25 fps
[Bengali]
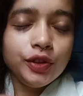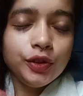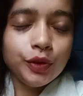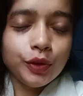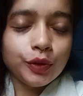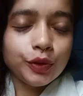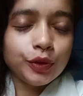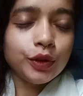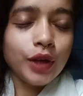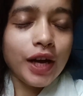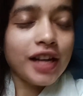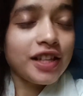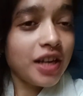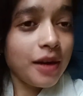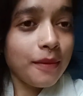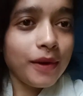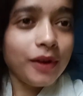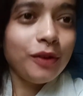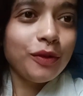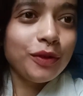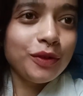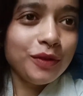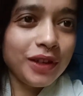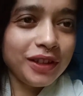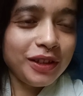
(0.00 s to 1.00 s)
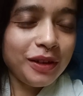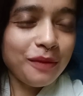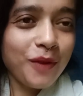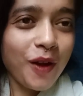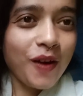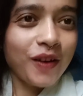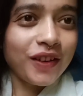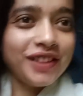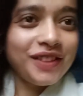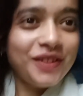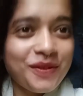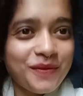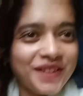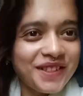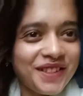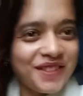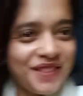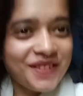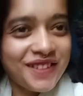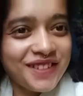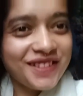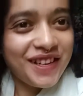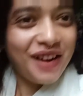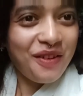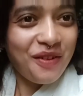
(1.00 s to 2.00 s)
তো আজকে আবার নতুন একটা ব্লগ নিয়ে তোমাদের
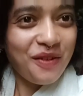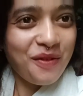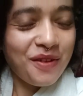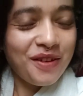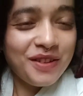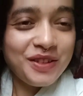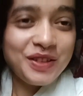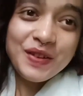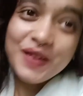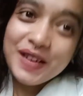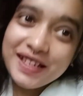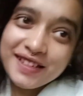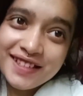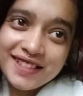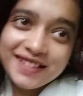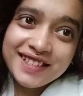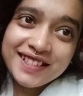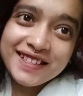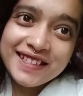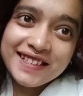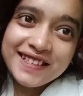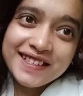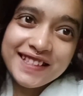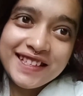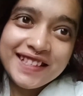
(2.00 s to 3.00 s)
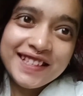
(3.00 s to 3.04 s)
সঙ্গে শেয়ার করে চলে এসেছি